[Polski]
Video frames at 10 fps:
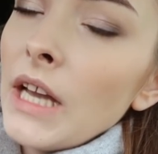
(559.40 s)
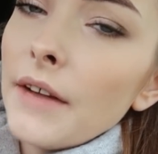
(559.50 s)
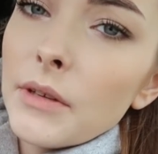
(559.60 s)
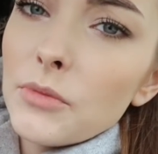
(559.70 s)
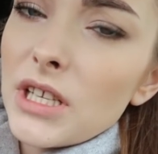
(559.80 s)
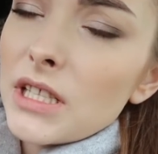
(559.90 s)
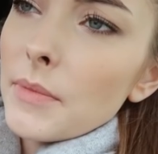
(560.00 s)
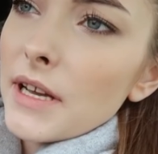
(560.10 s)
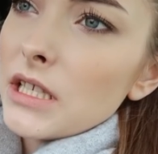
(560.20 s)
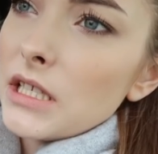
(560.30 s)
a wiem, że jest
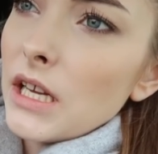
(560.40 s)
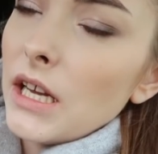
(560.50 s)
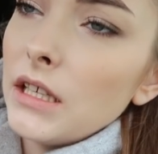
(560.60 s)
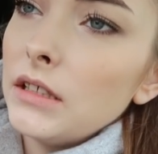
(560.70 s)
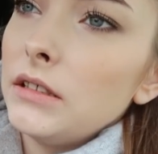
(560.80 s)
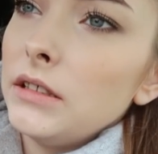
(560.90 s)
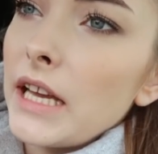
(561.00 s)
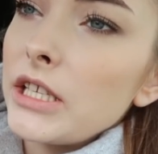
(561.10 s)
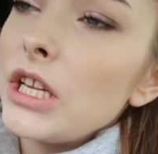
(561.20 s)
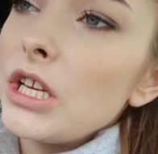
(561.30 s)
chyba jeszcze y,
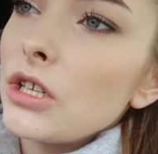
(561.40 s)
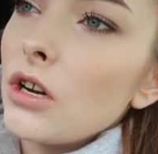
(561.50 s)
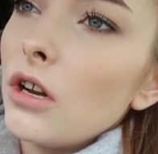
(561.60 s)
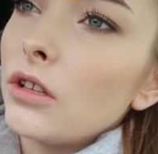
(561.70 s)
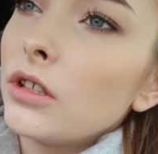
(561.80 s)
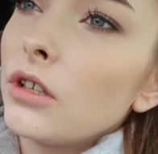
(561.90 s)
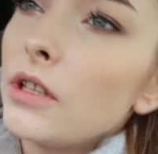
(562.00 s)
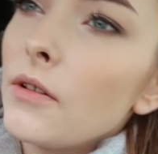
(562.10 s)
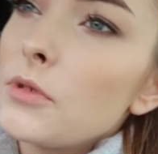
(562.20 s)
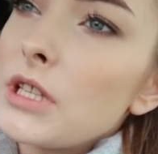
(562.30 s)
jaśniejszy kolor, tylko
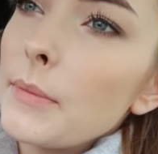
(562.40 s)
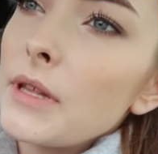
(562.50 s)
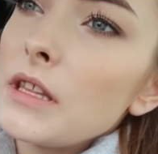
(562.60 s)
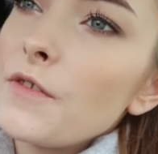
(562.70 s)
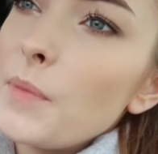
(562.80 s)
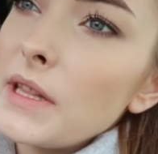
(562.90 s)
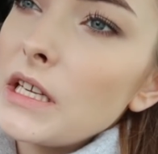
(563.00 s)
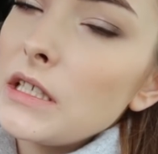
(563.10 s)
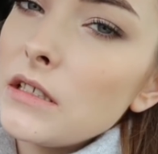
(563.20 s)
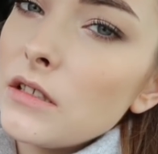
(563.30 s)
nie wiem, czy tamten nie wpada
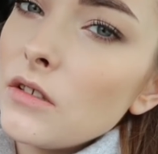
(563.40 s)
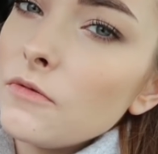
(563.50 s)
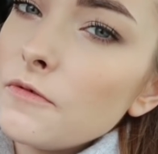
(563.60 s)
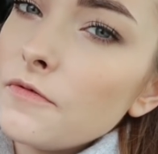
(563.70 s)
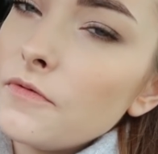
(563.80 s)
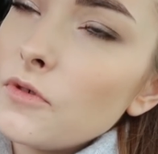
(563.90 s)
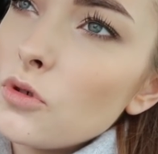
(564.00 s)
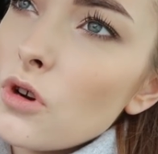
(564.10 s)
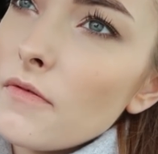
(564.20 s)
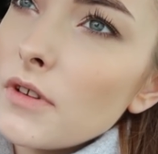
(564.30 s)
znowu w
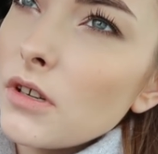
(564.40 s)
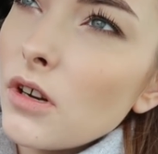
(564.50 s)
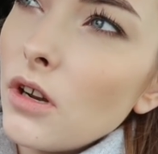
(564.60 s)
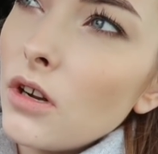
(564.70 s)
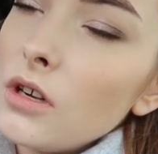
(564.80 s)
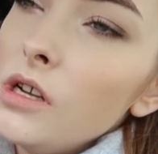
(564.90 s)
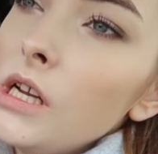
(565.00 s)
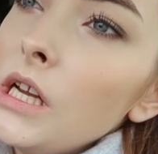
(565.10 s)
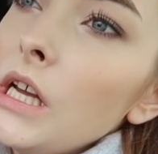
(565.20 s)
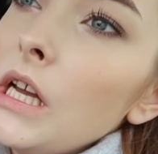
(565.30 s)
różowy kolor,
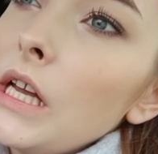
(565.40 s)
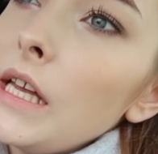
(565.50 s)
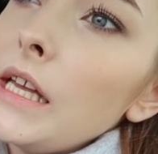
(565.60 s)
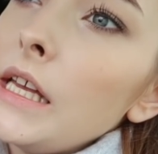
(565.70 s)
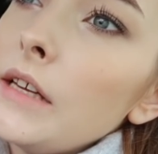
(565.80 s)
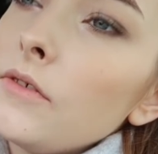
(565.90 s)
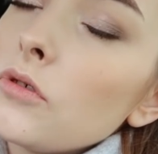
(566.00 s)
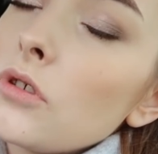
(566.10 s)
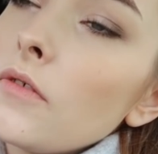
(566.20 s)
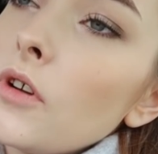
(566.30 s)
e, w
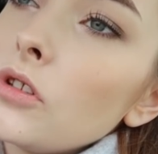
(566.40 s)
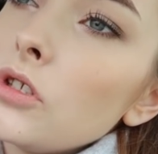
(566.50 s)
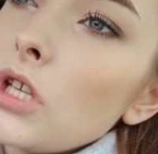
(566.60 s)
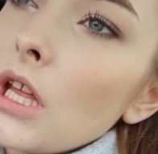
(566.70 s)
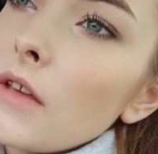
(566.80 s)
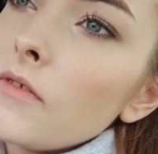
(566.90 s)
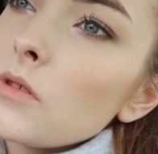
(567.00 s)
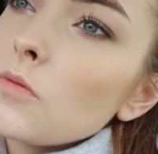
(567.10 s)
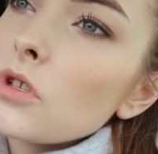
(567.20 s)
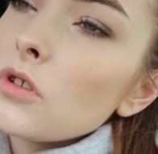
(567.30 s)
różowe odcienie,
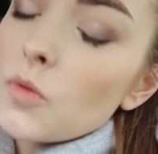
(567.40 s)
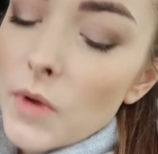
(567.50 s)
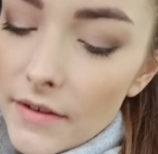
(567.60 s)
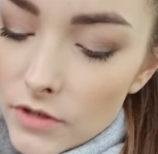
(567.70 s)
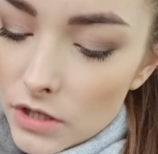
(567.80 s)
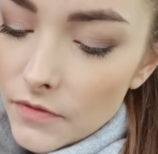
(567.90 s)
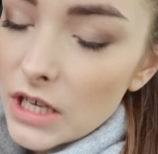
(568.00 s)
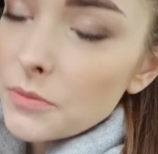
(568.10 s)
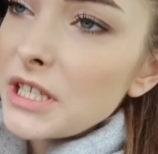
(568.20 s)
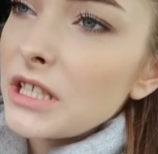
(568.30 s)
więc muszę to sprawdzić. W
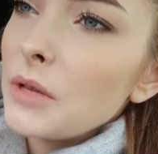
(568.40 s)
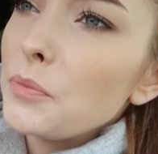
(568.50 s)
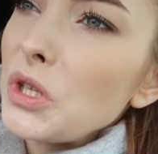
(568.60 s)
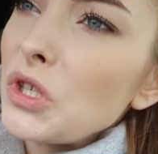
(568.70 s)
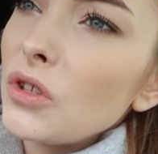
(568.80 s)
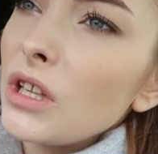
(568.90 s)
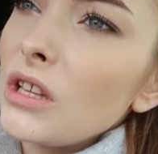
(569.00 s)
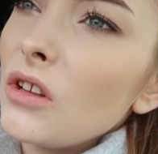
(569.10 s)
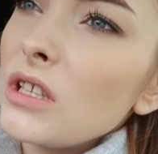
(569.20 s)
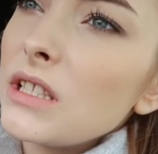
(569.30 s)
każdym razie ten
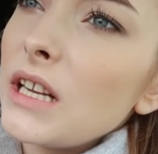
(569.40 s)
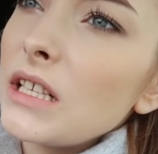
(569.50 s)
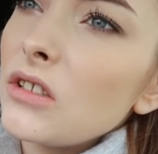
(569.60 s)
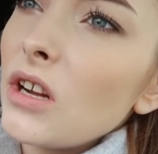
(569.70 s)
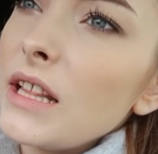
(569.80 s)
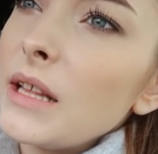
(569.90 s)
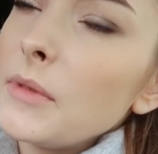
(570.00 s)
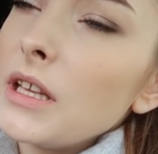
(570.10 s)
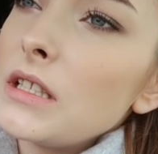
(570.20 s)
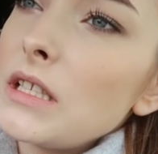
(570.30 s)
51 jest teraz trochę na
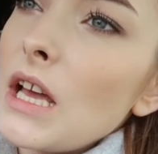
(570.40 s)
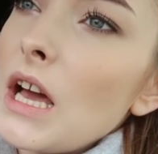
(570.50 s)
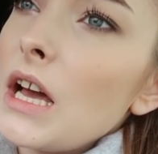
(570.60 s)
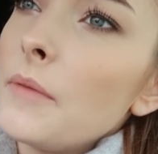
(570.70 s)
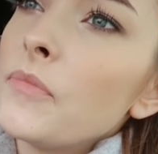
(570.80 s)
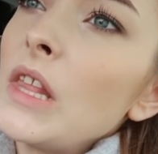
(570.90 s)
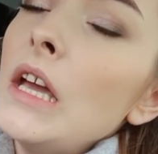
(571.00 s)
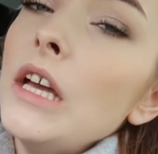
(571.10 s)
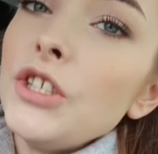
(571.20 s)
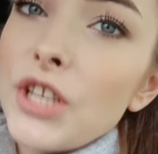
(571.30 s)
mnie za
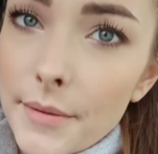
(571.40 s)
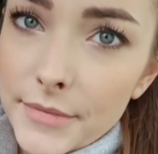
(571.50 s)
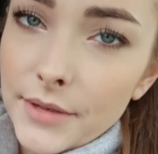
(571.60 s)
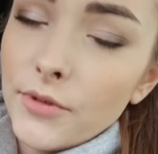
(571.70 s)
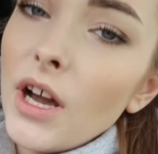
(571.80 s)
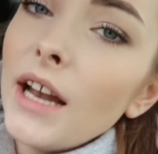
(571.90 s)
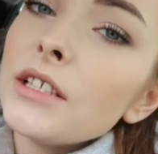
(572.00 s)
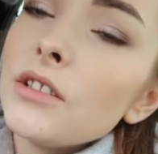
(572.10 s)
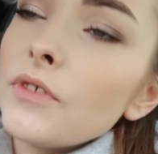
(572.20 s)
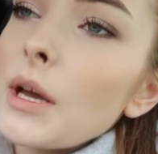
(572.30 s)
ciemny, no
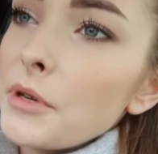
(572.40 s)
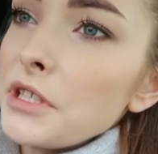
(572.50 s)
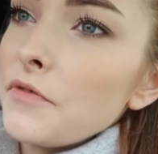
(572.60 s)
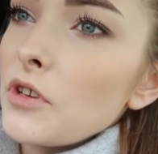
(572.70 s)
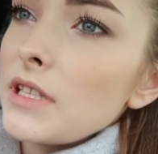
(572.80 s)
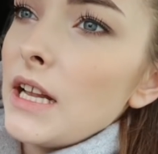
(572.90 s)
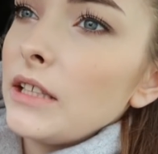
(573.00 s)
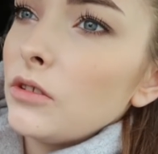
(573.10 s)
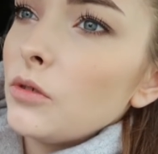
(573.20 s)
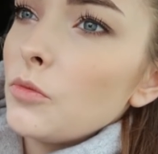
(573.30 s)
ale znowu jak będzie wiosna,
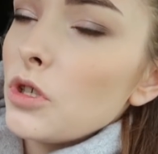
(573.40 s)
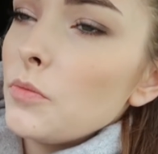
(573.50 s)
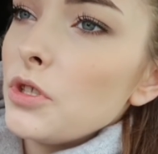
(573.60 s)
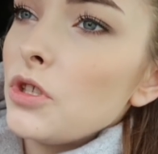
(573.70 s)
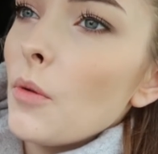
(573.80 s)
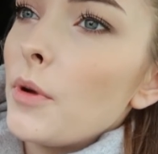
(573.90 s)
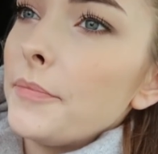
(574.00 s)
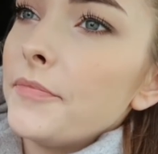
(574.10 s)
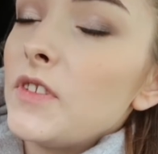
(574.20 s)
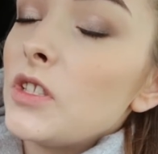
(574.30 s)
lato, to może być dobre,
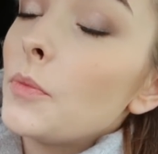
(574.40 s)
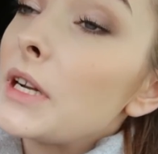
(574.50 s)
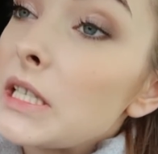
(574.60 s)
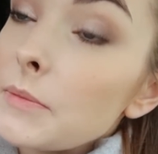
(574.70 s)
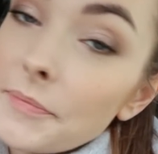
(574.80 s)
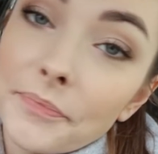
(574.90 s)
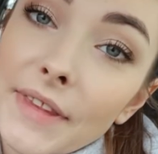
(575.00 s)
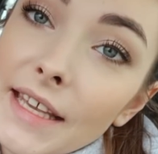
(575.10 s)
więc zobaczymy.